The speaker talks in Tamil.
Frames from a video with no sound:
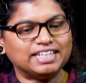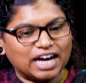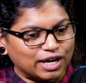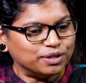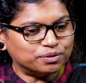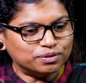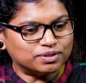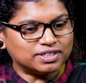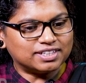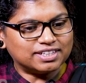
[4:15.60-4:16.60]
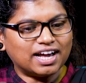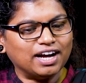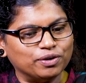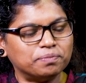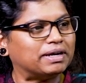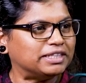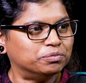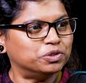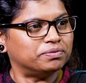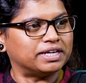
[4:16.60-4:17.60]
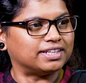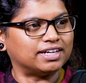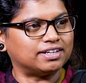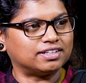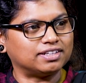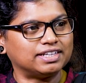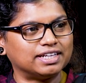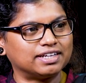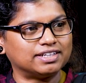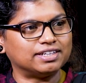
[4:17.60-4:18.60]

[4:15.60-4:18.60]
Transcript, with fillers: நானும் நாங்கள் ஒரு பதிமூணு பேர் தான் இந்த